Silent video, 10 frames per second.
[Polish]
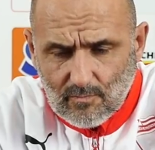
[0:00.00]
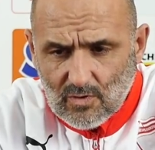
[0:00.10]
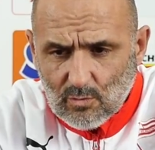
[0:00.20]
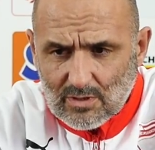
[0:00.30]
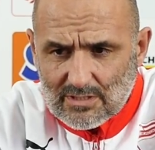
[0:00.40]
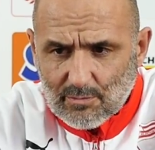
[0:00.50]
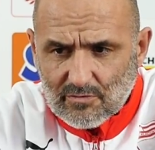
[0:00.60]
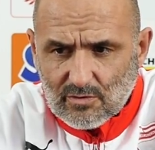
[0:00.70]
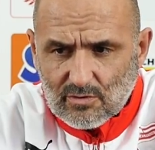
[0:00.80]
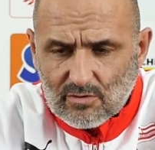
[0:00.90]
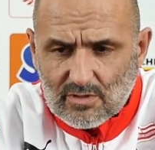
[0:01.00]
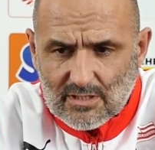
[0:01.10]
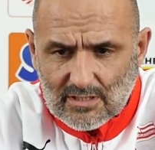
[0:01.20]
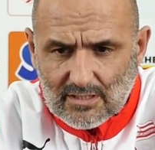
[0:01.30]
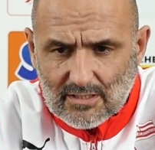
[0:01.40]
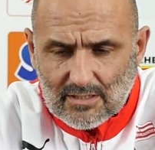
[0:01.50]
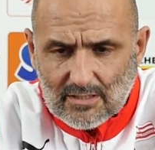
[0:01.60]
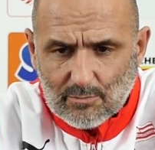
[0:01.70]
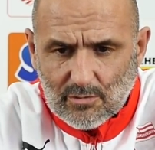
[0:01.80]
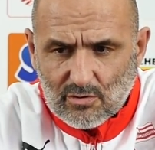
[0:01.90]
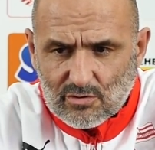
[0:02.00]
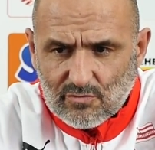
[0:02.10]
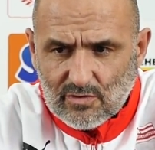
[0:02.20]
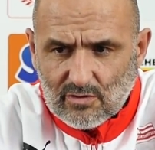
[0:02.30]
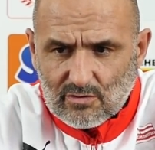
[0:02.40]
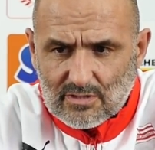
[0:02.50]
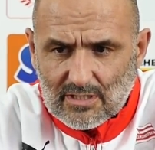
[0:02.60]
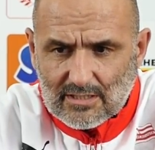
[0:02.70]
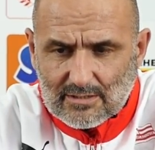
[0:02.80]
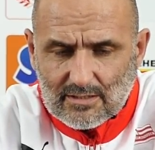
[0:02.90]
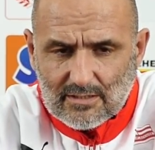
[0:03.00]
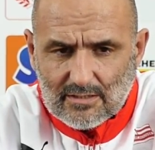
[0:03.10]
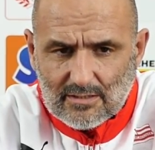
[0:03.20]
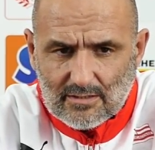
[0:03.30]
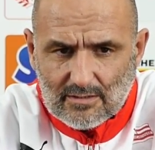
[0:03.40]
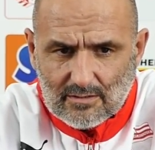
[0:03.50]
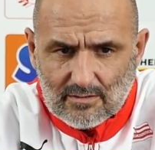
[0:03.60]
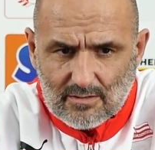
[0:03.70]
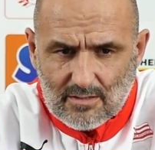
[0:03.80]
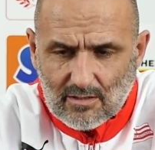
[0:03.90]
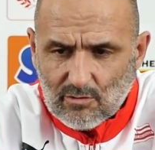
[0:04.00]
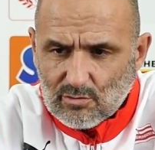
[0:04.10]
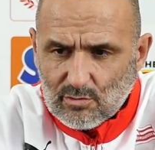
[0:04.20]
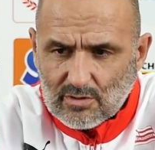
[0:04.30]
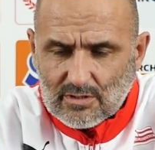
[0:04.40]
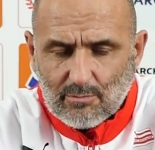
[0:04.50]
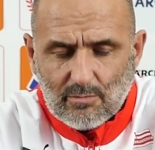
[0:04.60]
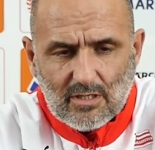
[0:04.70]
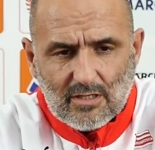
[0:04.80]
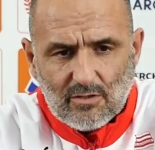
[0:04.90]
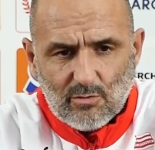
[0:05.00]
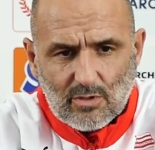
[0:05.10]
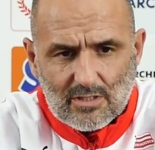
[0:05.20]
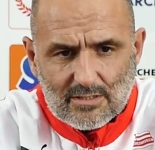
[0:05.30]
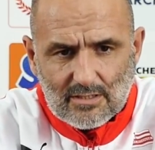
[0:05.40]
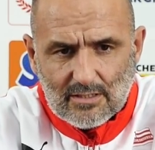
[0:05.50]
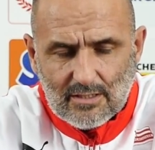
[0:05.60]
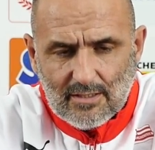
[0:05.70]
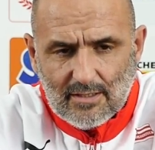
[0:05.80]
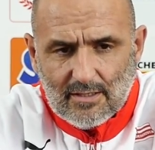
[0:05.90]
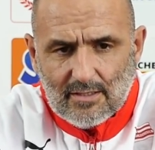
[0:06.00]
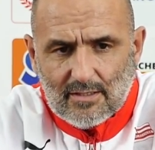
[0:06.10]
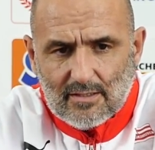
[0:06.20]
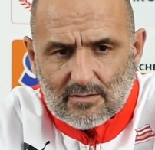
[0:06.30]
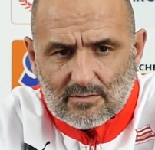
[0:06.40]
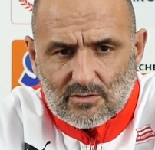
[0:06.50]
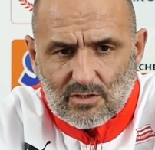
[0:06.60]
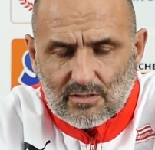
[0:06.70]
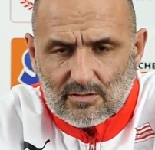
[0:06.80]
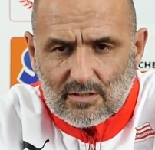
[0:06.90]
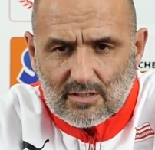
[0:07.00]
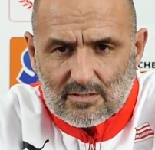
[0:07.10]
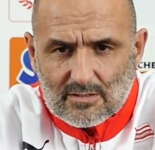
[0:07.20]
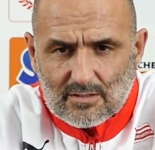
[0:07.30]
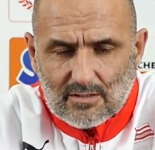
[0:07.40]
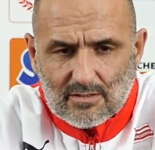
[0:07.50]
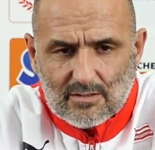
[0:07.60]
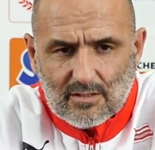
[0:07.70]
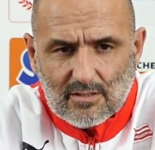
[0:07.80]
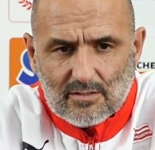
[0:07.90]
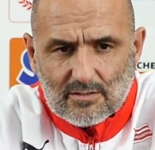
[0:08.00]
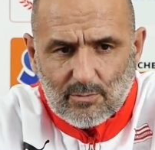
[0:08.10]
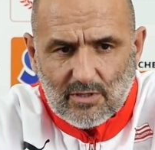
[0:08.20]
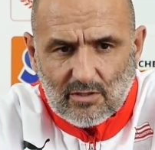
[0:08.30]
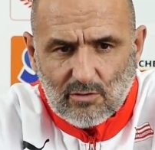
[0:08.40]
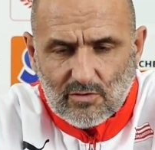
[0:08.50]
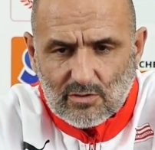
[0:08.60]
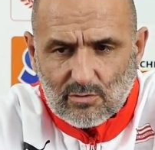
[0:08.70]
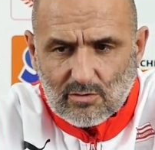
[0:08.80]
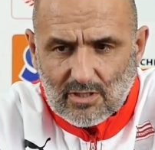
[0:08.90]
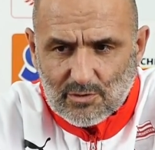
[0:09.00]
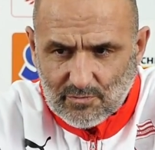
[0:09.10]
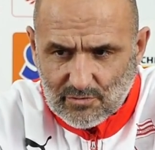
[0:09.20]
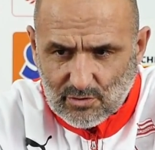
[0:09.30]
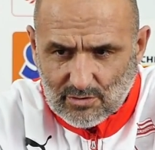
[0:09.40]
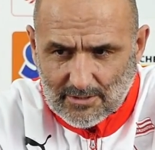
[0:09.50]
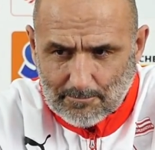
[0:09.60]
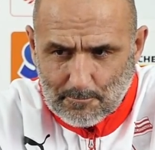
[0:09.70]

U nas na pewno no, nie zagra Miroczowi no to za kartki i Diego, który tam ma lekki uraz i zszedł teraz z gry sparingowej, którą graliśmy w środę